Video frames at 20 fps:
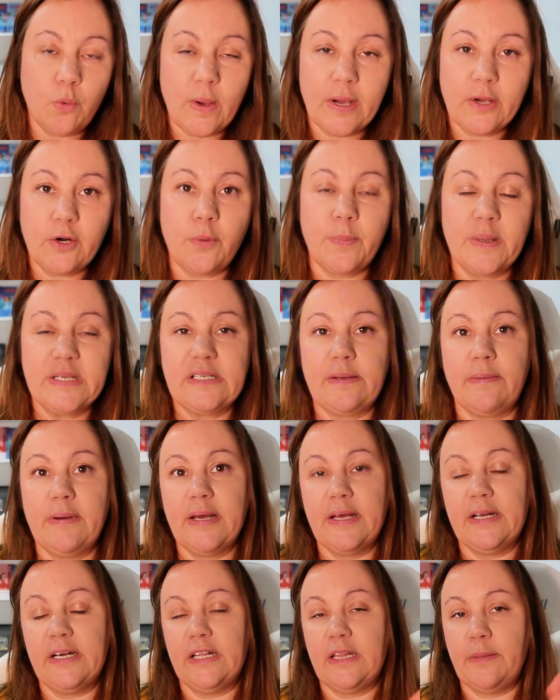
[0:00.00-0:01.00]
igual que nos
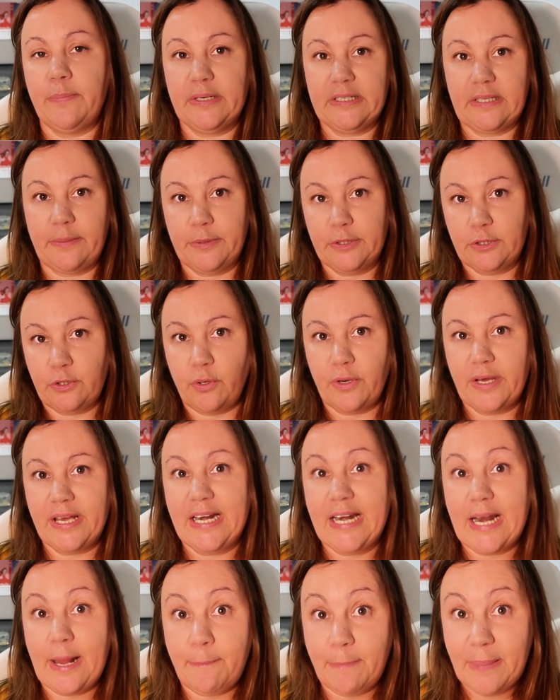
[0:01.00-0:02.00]
pasaba en el departamento
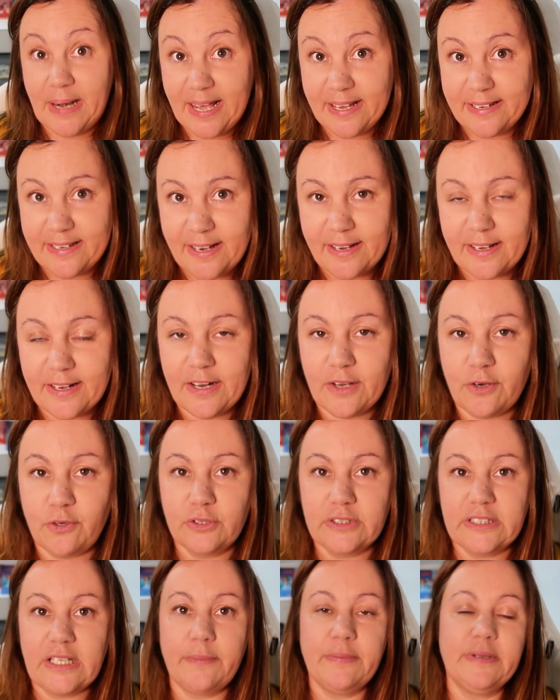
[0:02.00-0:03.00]
en la playa que les
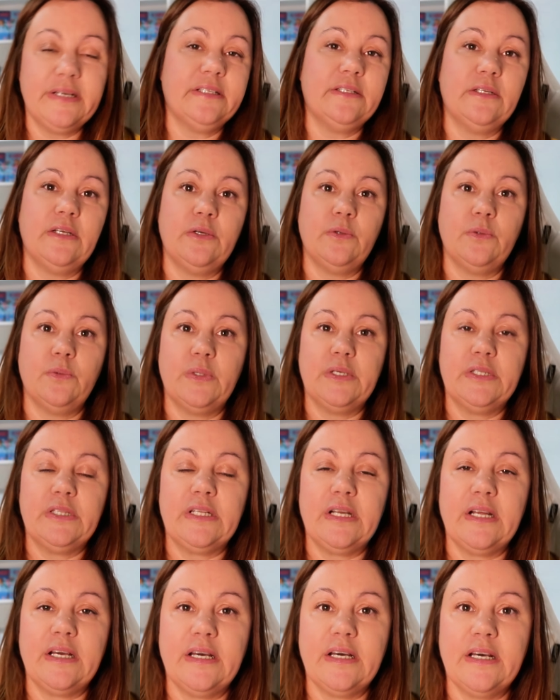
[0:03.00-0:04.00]
contaba en,
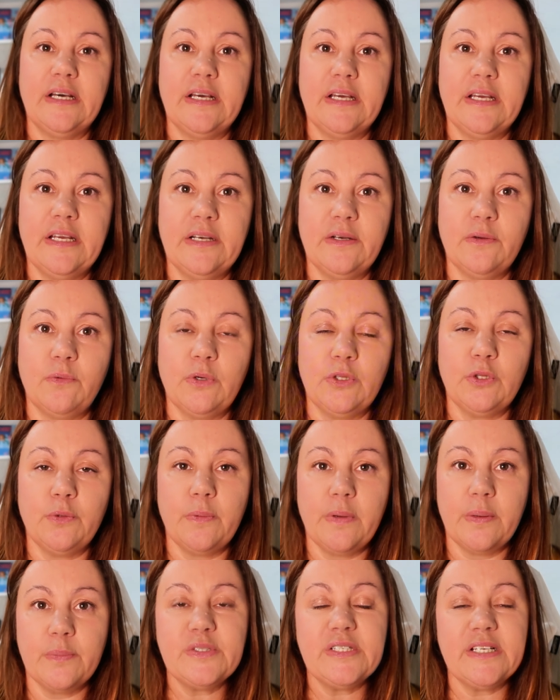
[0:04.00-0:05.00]
nuestra, cuando
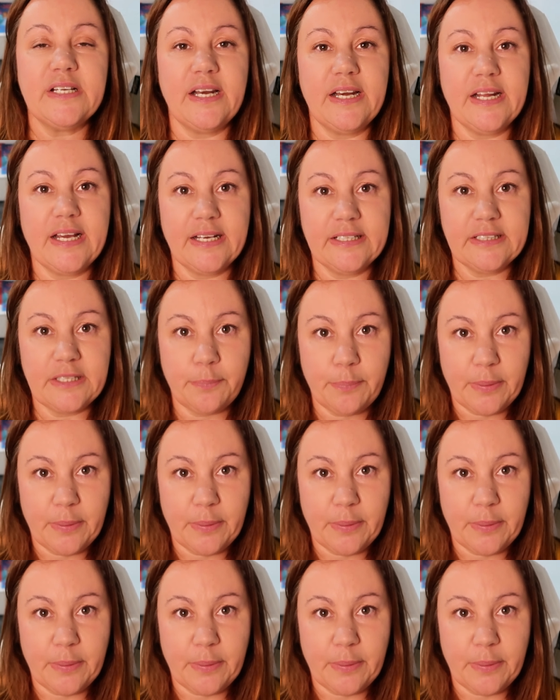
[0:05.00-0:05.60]
vivíamos en Alicante,